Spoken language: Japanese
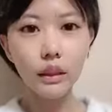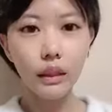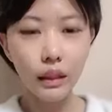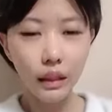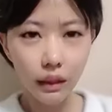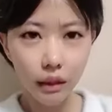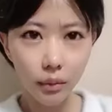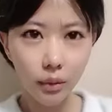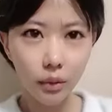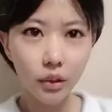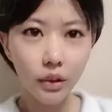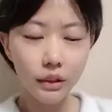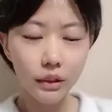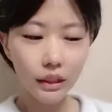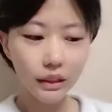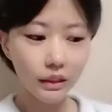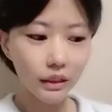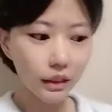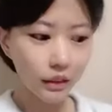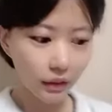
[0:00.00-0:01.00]
えでも
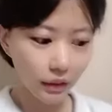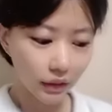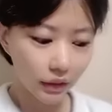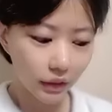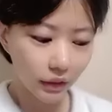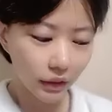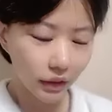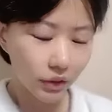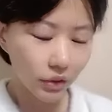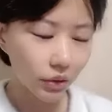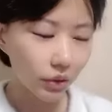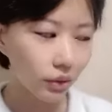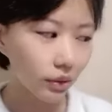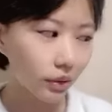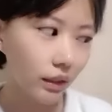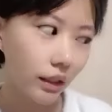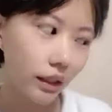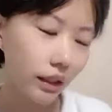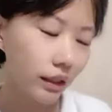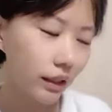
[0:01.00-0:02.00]
確かに布団
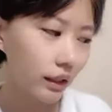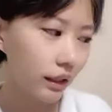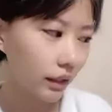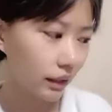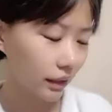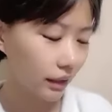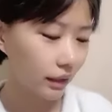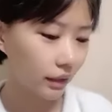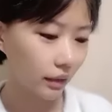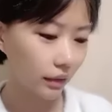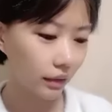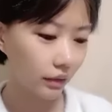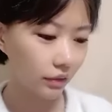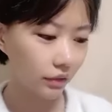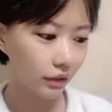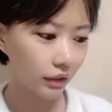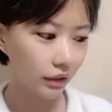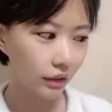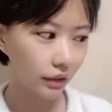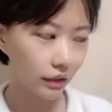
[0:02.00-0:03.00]
から出たら
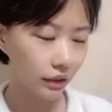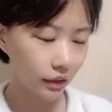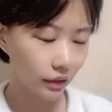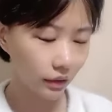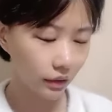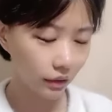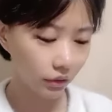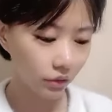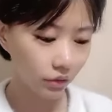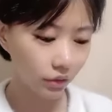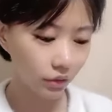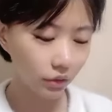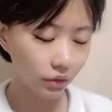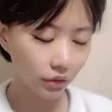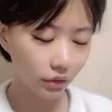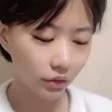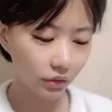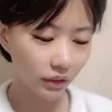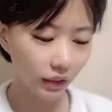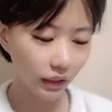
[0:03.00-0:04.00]
なんか冬
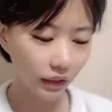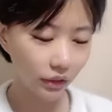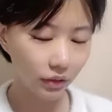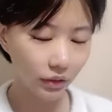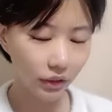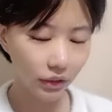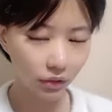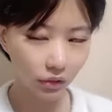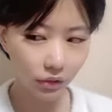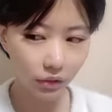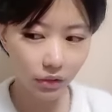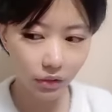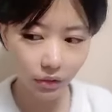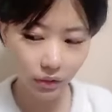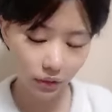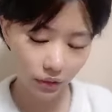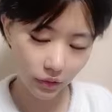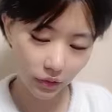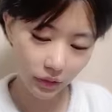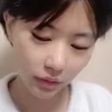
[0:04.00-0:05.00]
のなんか雪降っと
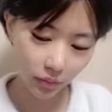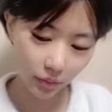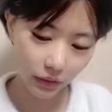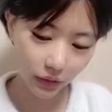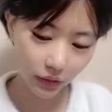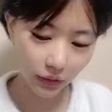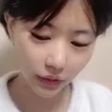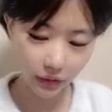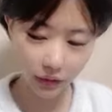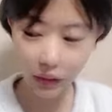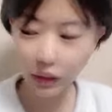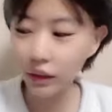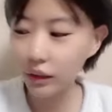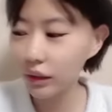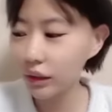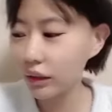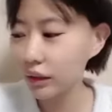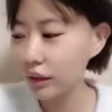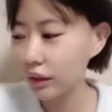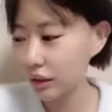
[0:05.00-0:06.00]
る時みたいなな
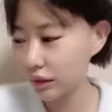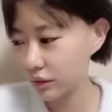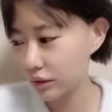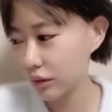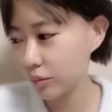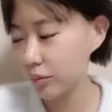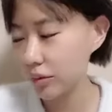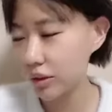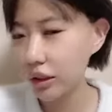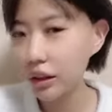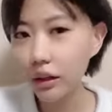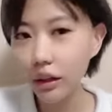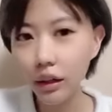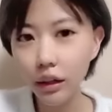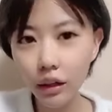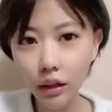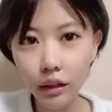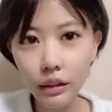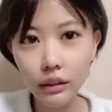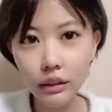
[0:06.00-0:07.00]
んか寒さ
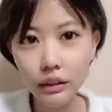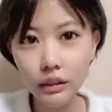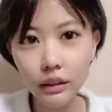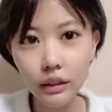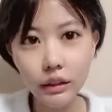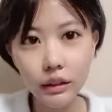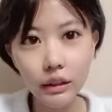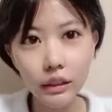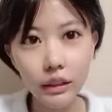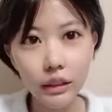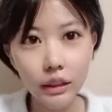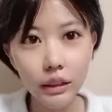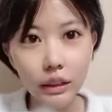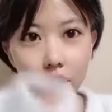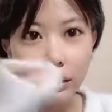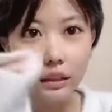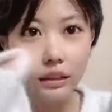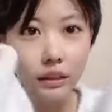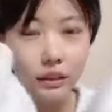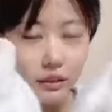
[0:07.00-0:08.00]
は
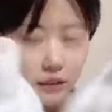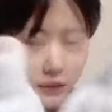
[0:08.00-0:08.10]
す